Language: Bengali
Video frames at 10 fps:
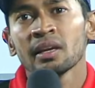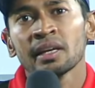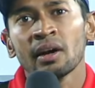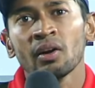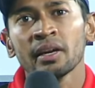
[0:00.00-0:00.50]

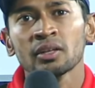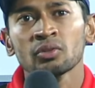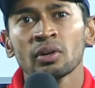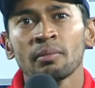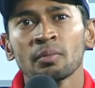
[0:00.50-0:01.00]
এটা হয় না
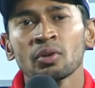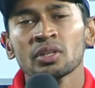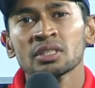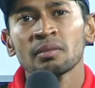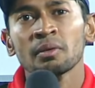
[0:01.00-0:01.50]
তো আমার মনে
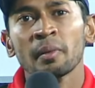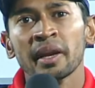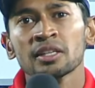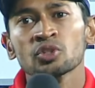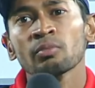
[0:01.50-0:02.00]
হয় যে আমরা
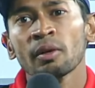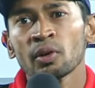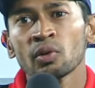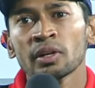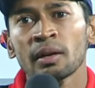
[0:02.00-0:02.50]
প্র্যাকটিস ওইভাবেও করি